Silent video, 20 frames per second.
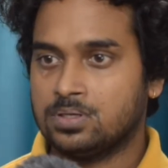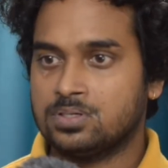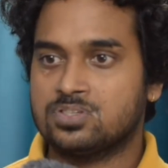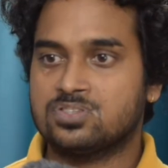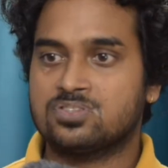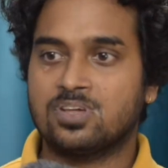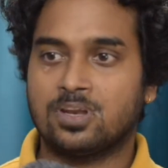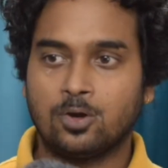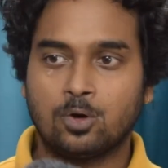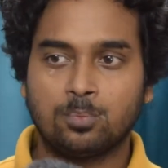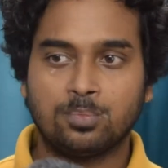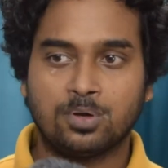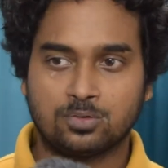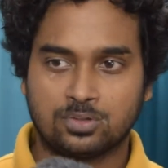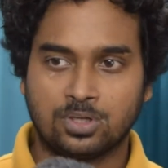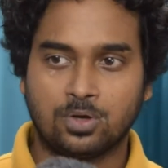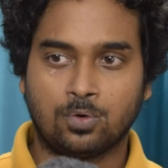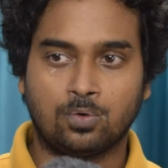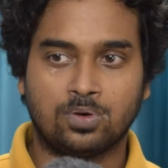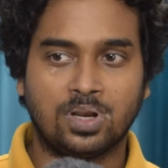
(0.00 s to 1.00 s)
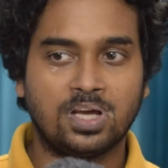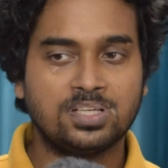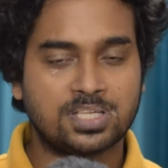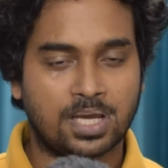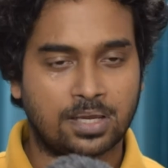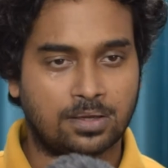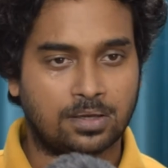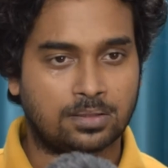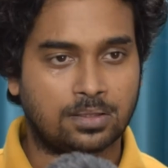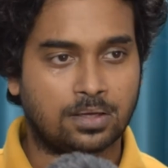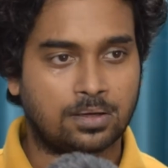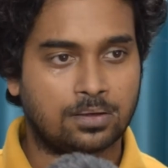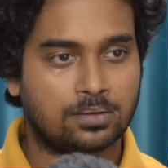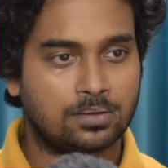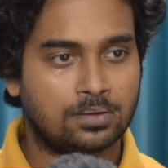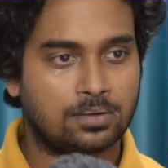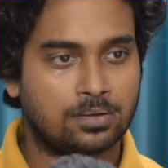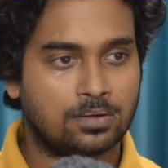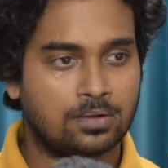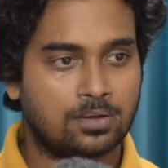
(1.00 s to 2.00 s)
स्त्रियों में उसे होना चाहिए
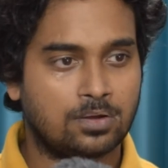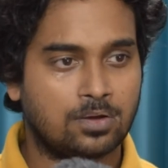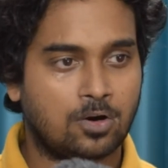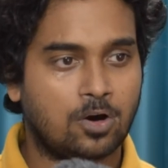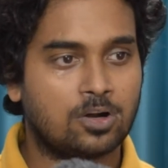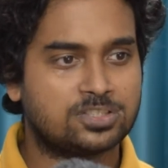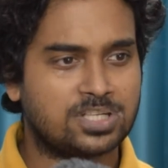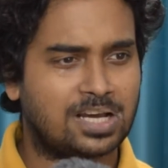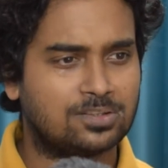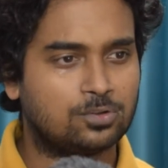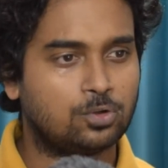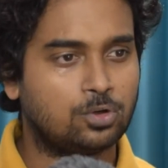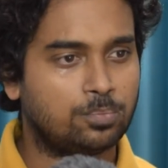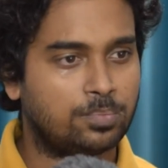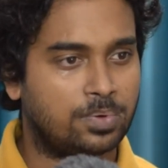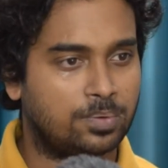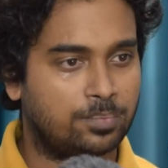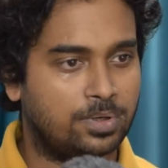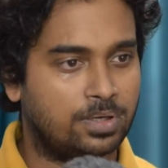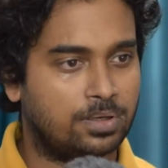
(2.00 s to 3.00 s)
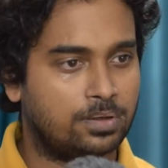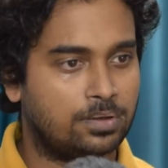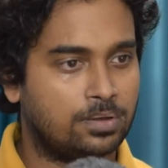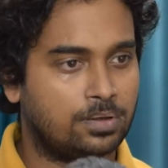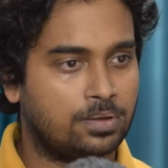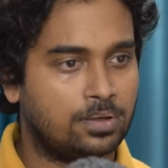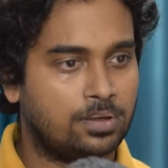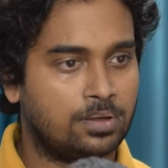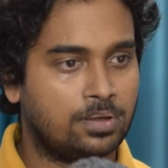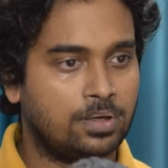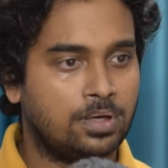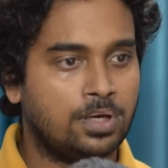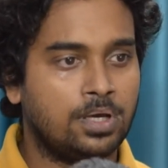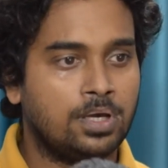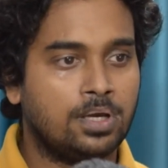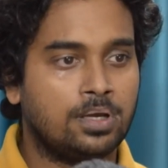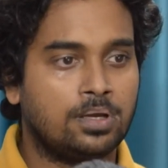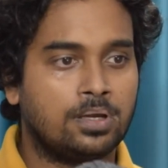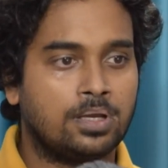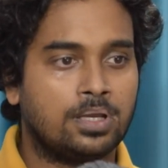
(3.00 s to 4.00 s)
था और छात्रों में
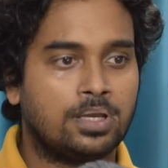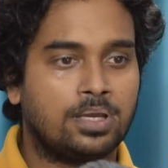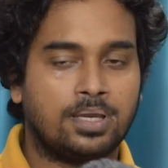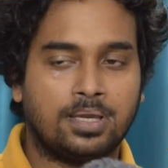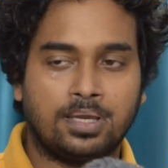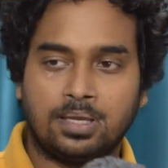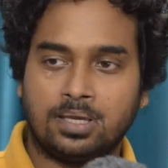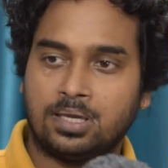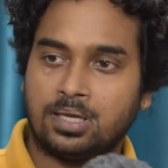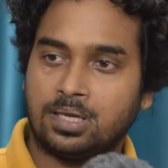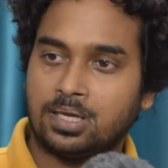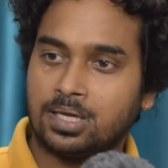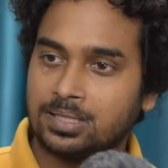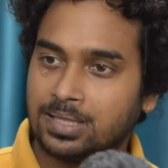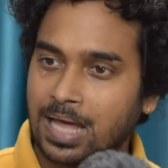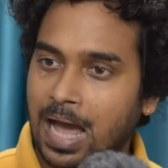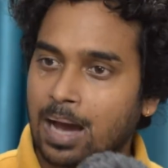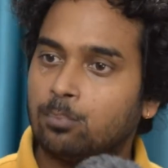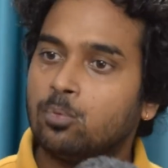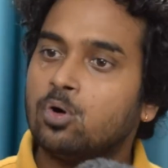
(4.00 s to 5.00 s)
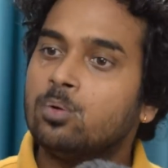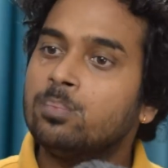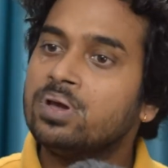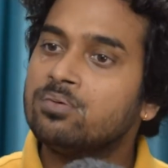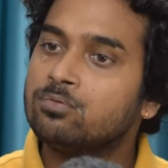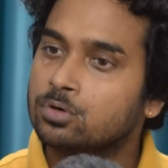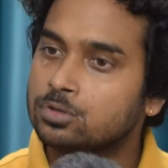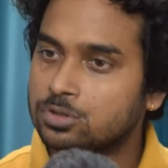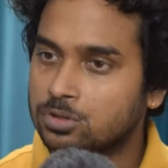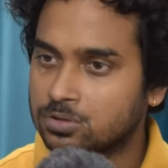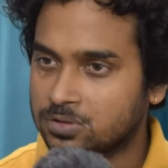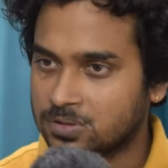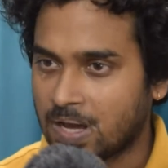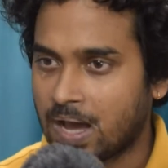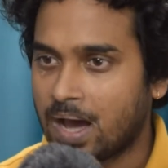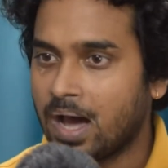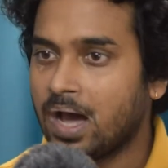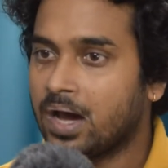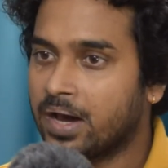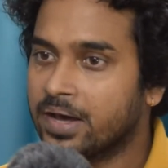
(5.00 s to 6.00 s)
भी किताबों में वो जो
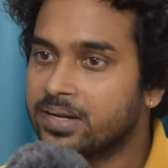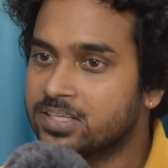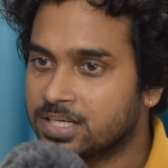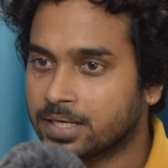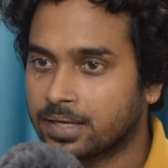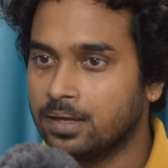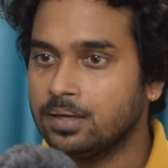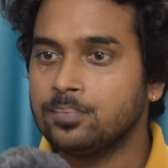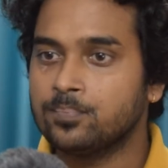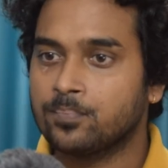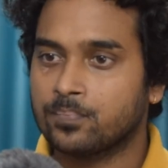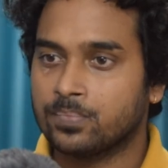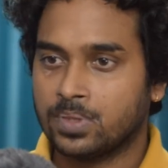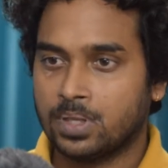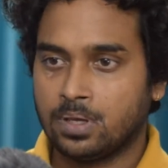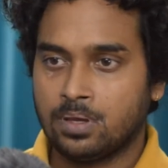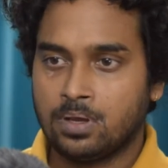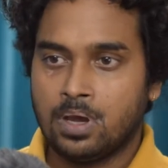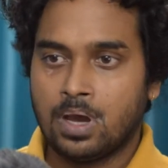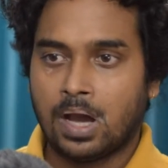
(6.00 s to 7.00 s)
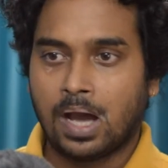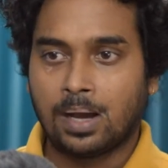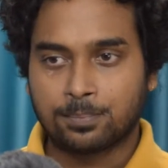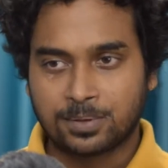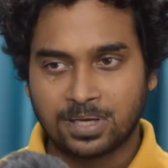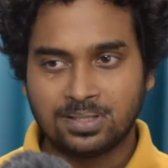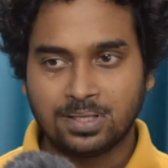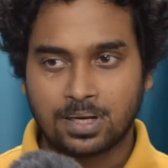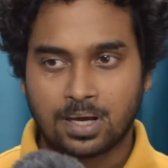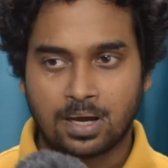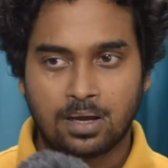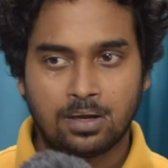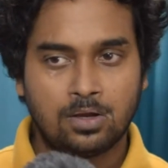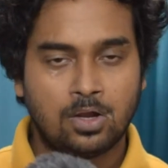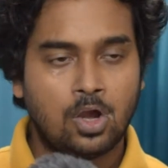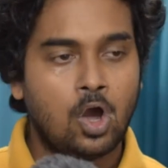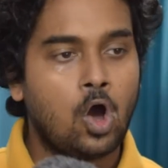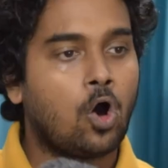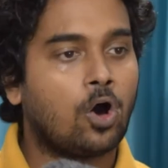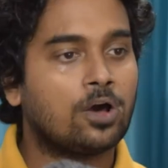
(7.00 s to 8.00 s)
था हर जगह अब कितना
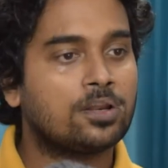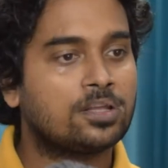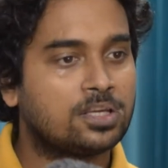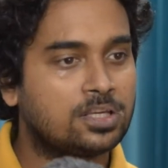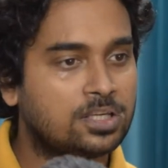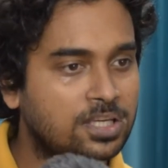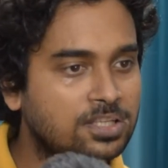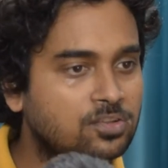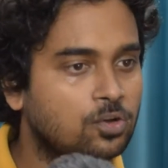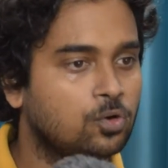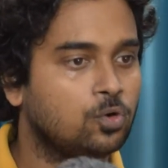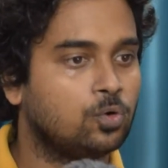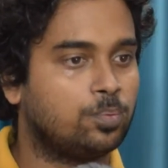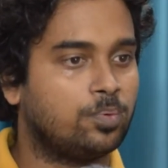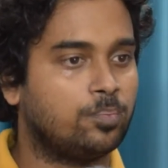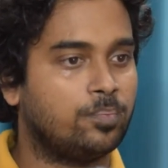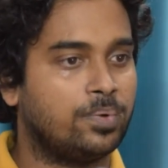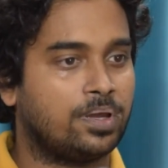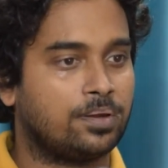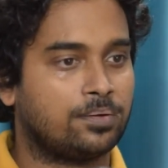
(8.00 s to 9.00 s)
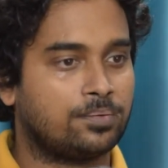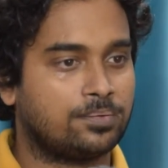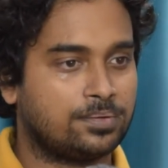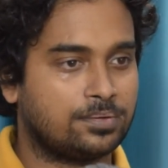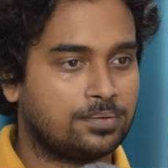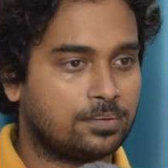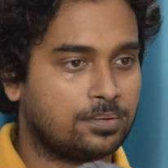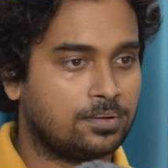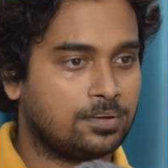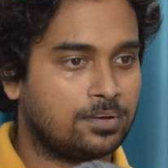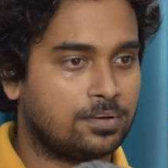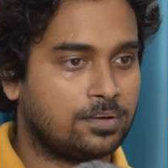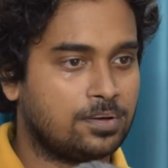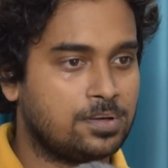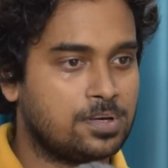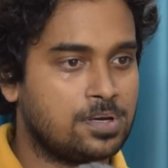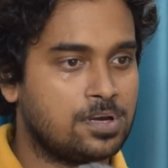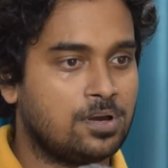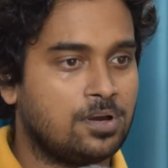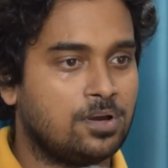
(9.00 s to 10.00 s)
और किस रूप में
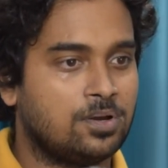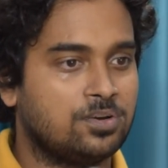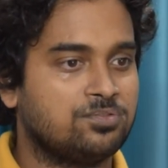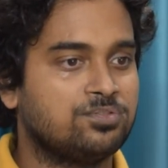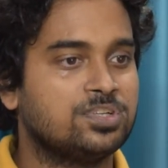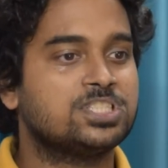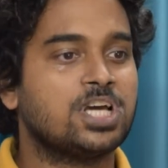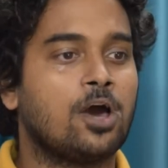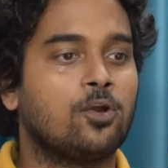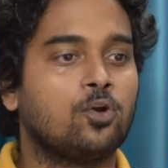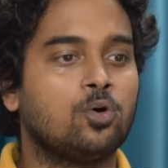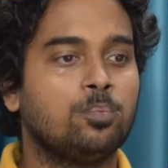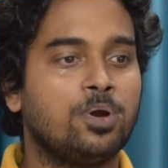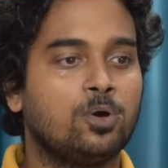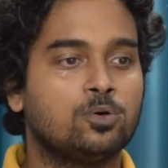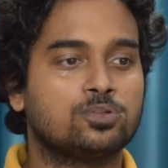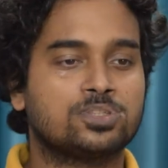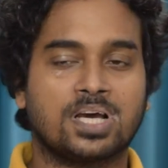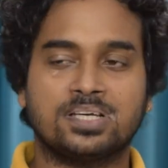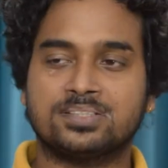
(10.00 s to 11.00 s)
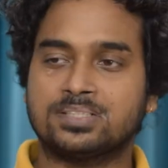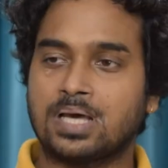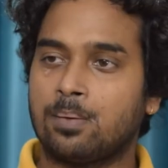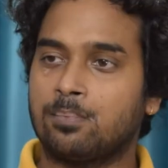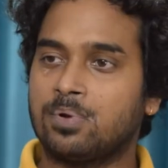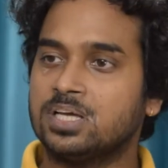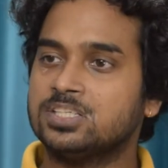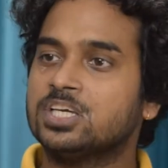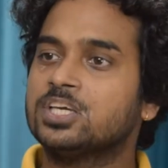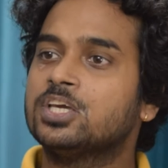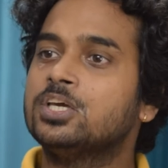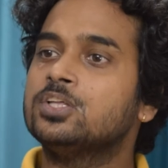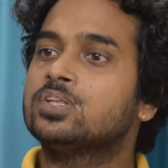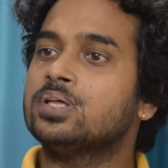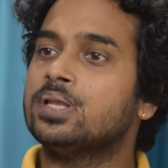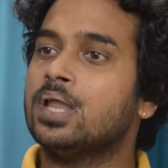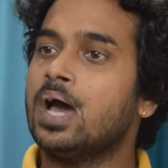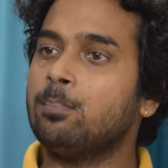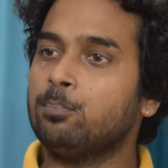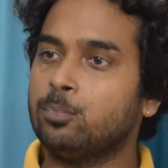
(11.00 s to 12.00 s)
विचारों में उसका साम्राज्य
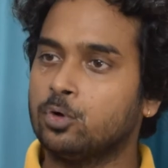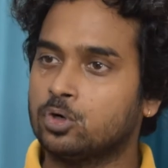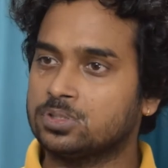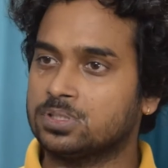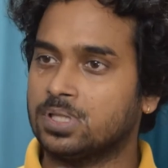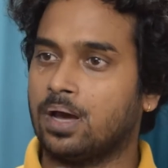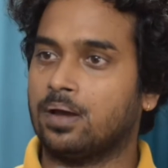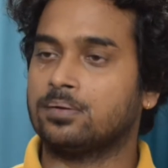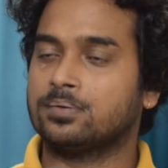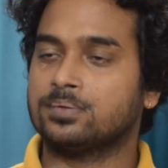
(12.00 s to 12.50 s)
कितना पुख्ता